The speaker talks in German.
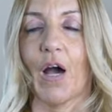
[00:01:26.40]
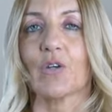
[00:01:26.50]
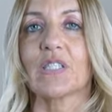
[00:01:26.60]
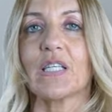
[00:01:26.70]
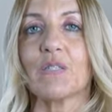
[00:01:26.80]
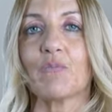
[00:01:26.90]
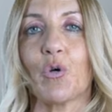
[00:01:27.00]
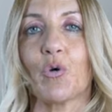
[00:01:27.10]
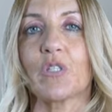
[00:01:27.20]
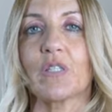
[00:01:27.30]
Aus diesem
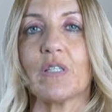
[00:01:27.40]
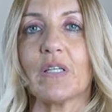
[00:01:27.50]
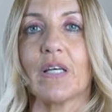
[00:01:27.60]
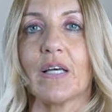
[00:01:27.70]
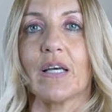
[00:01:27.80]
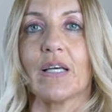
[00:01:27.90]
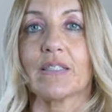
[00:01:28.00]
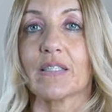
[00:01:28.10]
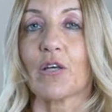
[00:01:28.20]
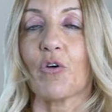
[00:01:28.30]
Grunde
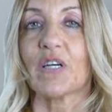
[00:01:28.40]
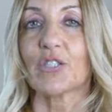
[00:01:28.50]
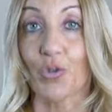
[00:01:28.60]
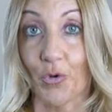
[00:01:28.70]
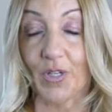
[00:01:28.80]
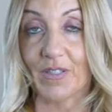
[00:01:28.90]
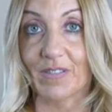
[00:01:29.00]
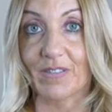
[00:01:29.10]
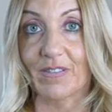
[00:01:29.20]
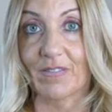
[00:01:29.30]
ist es auch was
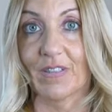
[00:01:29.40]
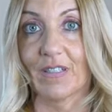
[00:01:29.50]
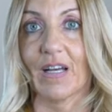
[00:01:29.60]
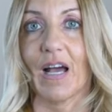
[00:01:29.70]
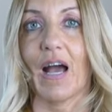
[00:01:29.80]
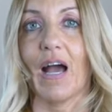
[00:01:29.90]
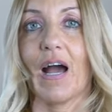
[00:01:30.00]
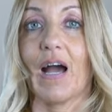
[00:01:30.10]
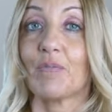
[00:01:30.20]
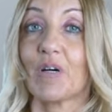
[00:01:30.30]
Schönes.
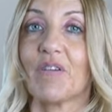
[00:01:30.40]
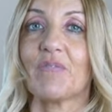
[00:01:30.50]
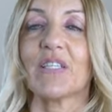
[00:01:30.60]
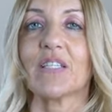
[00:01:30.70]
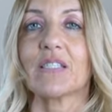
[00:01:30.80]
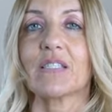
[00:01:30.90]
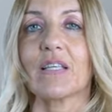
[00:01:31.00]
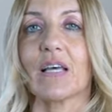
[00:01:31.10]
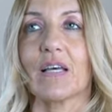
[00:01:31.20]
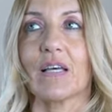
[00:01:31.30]
Aber wenn wir das
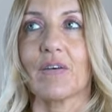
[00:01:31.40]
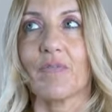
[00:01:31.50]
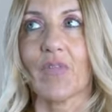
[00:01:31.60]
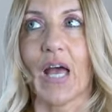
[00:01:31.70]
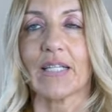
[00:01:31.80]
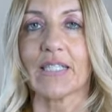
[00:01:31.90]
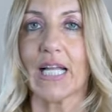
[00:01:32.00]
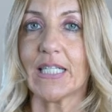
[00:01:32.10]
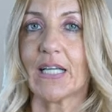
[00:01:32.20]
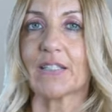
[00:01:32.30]
als
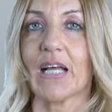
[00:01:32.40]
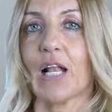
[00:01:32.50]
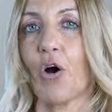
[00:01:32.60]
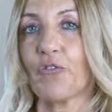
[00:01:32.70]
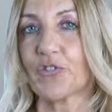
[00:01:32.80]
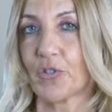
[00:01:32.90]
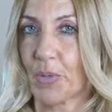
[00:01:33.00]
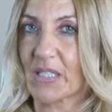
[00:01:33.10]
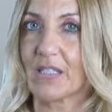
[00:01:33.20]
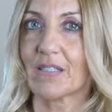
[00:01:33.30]
Elternteil, oft
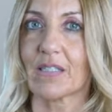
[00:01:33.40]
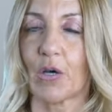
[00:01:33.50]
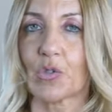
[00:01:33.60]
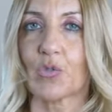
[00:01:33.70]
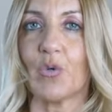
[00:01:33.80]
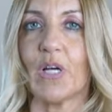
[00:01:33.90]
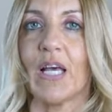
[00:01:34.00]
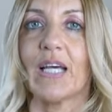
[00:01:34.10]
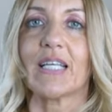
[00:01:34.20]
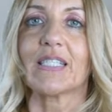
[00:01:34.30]
passiert es auch so,
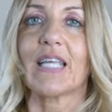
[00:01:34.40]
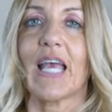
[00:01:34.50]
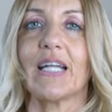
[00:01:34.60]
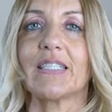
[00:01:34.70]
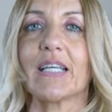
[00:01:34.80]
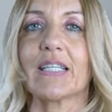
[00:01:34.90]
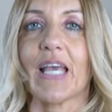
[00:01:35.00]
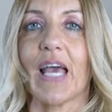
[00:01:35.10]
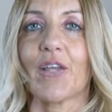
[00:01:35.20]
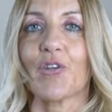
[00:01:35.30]
dass die Eltern
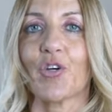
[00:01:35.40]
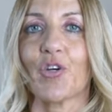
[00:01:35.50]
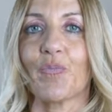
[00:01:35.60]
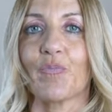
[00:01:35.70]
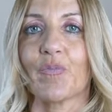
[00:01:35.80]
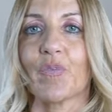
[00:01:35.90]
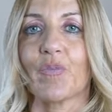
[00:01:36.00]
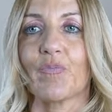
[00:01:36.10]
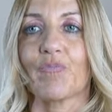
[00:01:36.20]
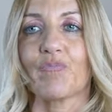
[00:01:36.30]
gerne
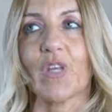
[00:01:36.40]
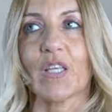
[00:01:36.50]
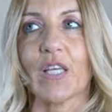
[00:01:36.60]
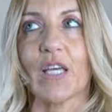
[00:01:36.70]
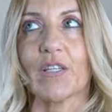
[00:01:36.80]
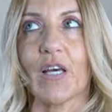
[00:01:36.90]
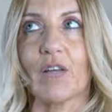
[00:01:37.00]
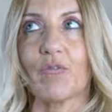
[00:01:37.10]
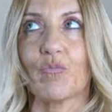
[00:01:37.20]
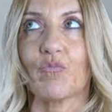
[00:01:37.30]
mh, hm, den
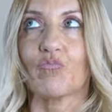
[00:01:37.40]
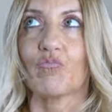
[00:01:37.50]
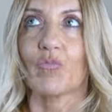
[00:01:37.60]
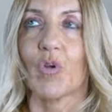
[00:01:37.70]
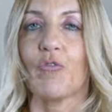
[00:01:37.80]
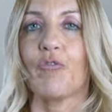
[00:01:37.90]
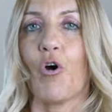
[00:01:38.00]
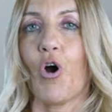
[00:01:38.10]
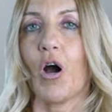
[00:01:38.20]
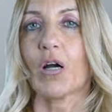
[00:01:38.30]
Kindern
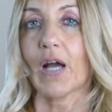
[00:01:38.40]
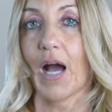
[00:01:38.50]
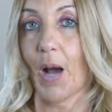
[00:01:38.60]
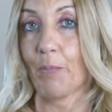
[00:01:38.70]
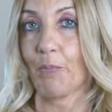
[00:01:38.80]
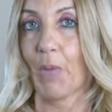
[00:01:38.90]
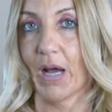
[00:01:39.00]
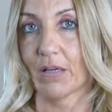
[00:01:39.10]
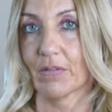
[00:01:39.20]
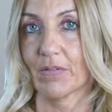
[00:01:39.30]
Vorgaben
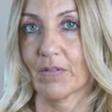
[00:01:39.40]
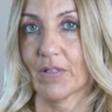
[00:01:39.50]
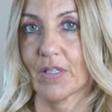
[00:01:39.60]
machen.